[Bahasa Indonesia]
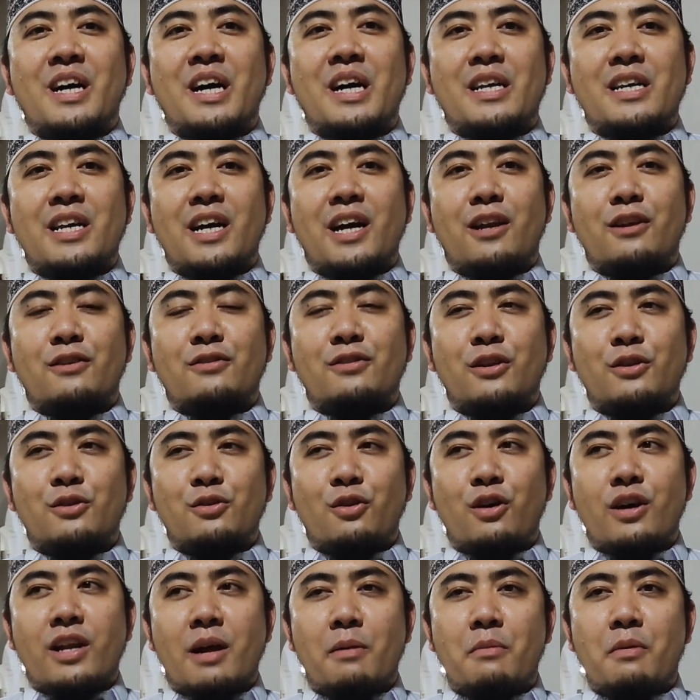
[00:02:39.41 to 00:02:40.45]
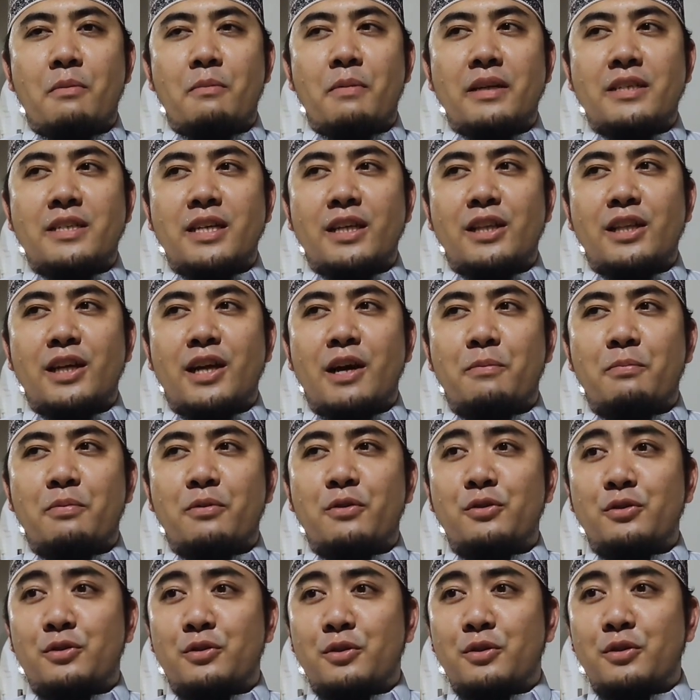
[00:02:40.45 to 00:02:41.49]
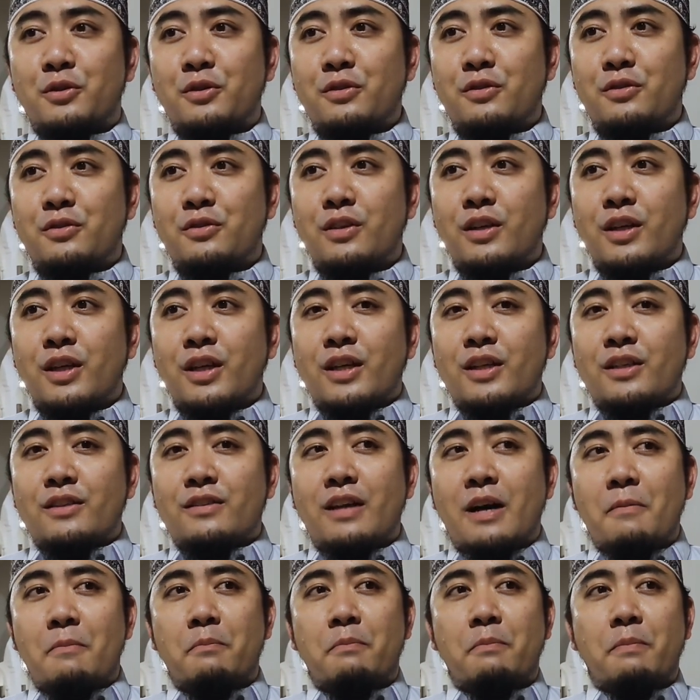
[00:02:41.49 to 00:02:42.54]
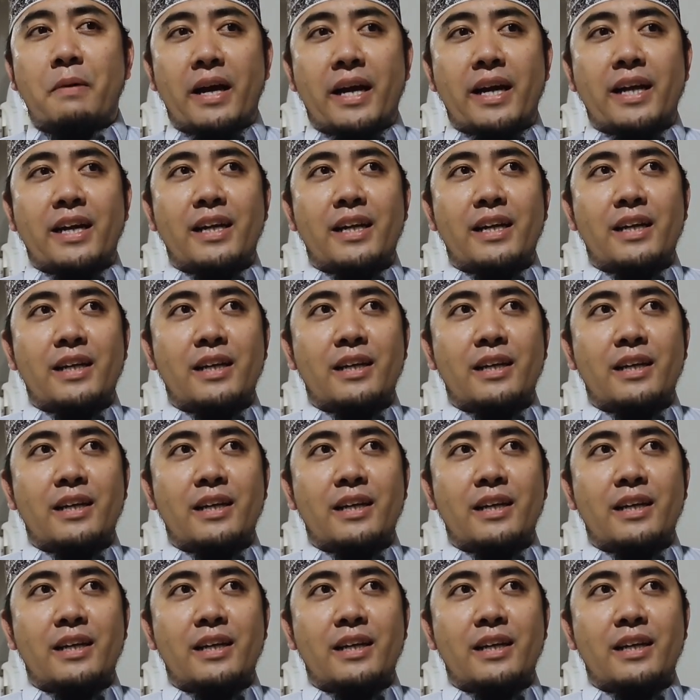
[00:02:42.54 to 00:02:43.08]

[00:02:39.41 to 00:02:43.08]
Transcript: Karena kalau satu orang membaca 30 juz sampai